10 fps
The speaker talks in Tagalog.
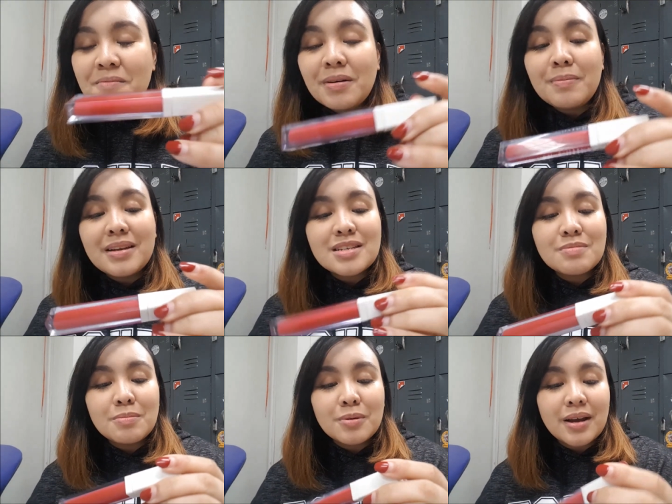mabilis
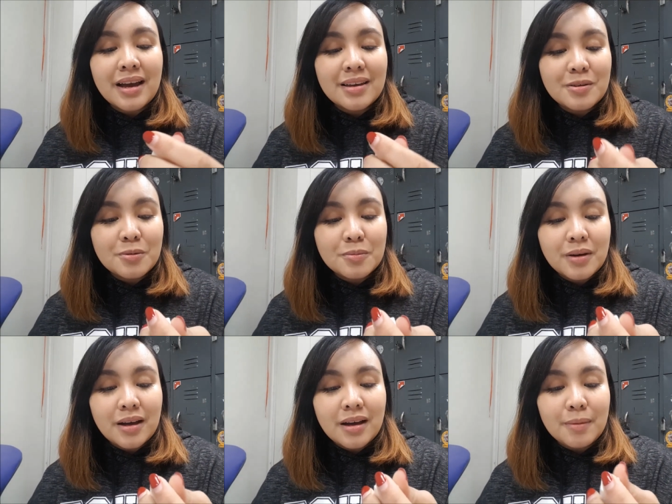mabura yung
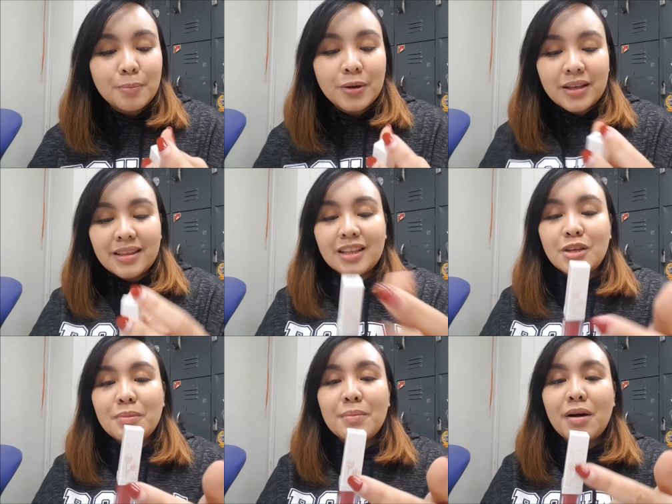uh, print. Ito
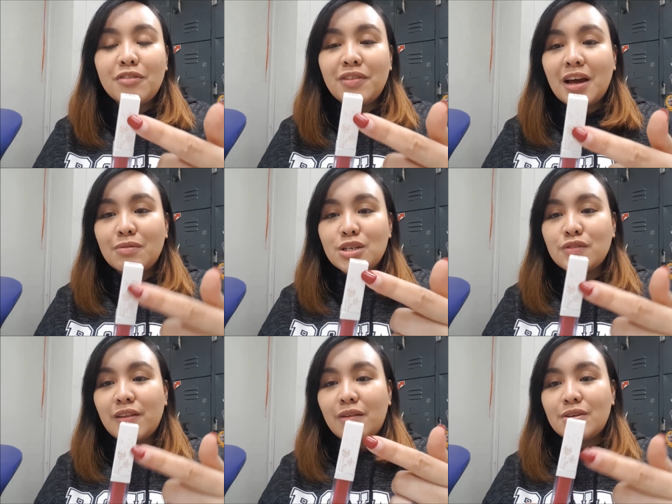may mga flowers,
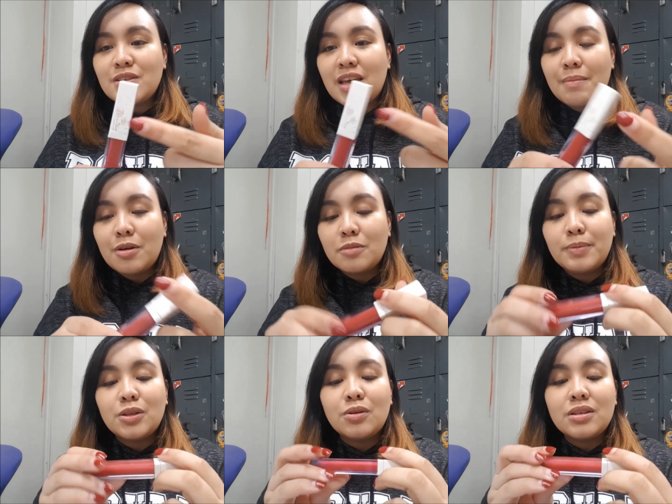flowers, kemerot
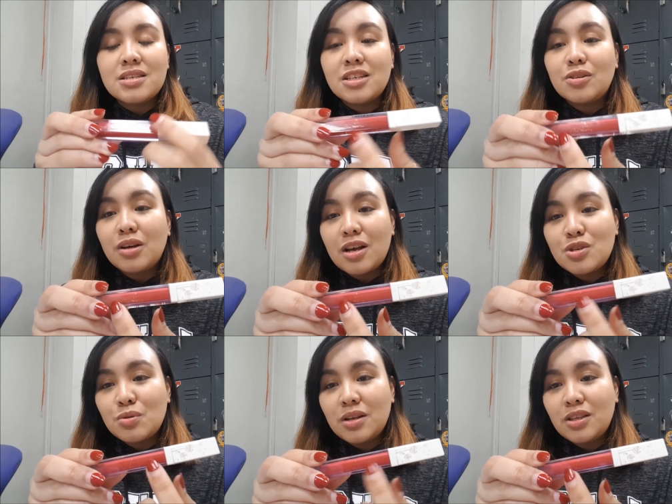pa to. Tapos dito
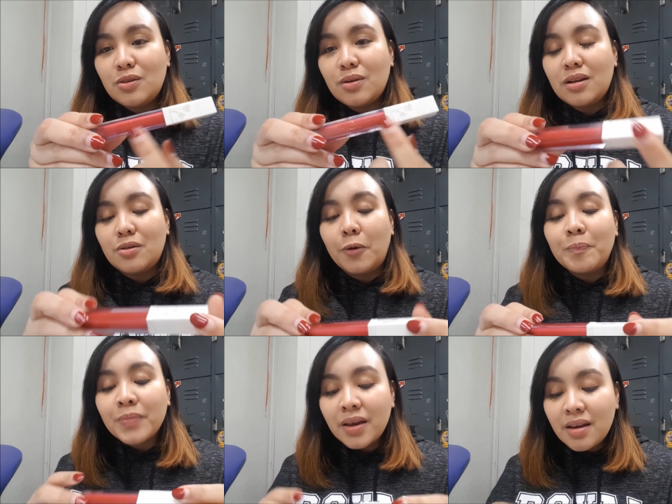nakasulat yung ano.
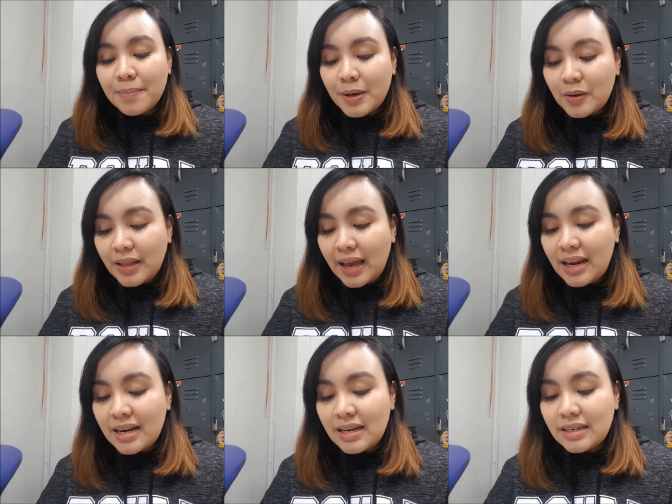Pero
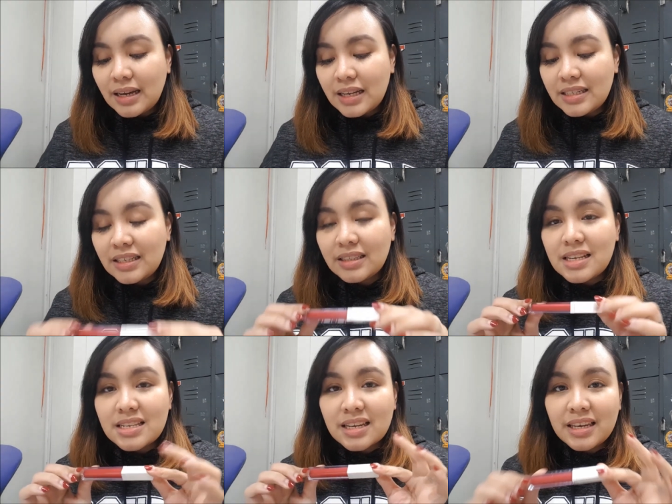dahil naka,
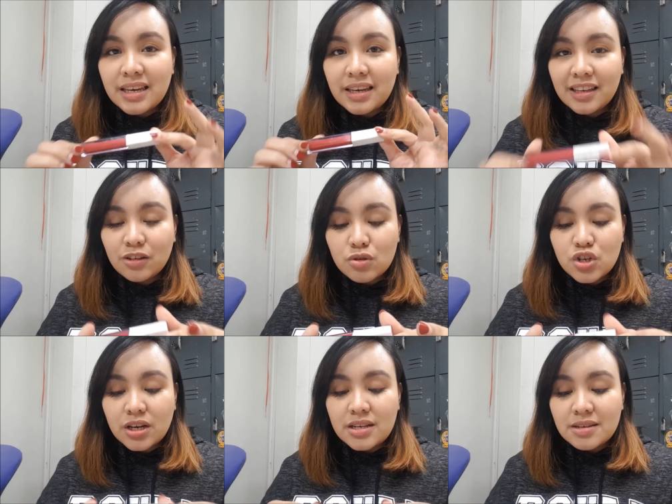nasa kikikit ko
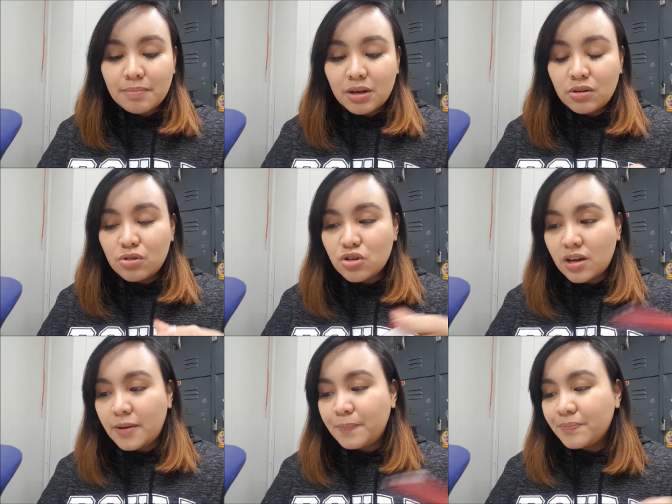siya, nasa bag ko
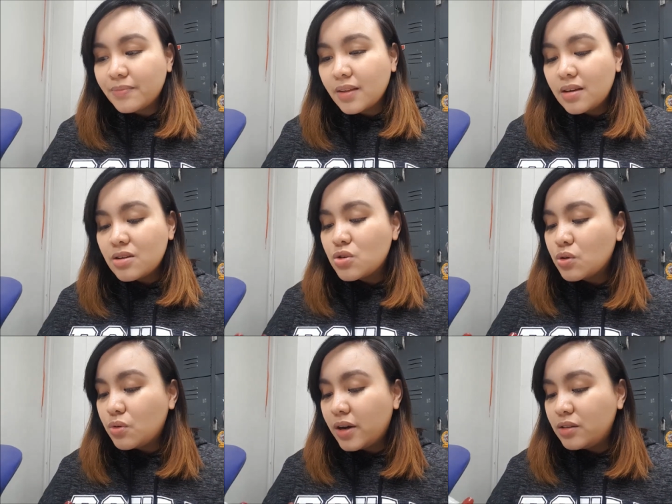siya,
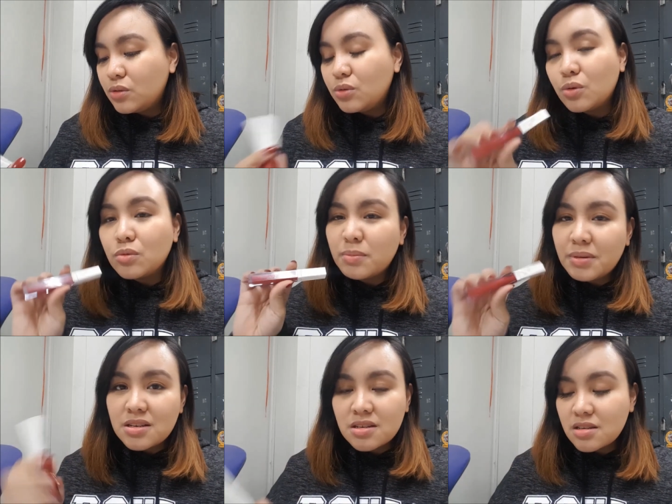So, I don't know. Ang
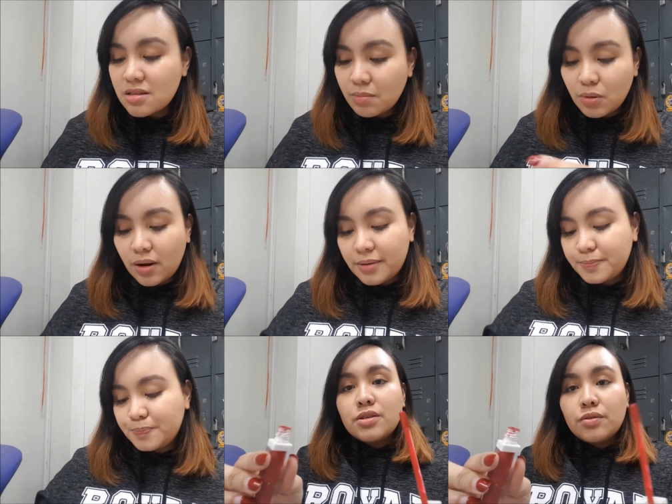bilis nabura.
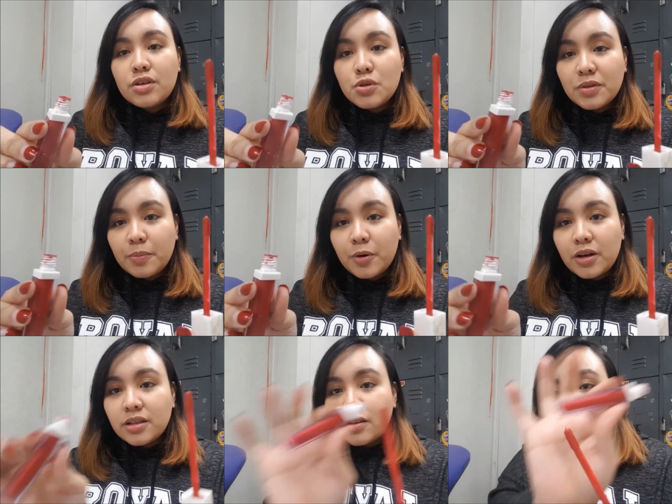So, this is what the product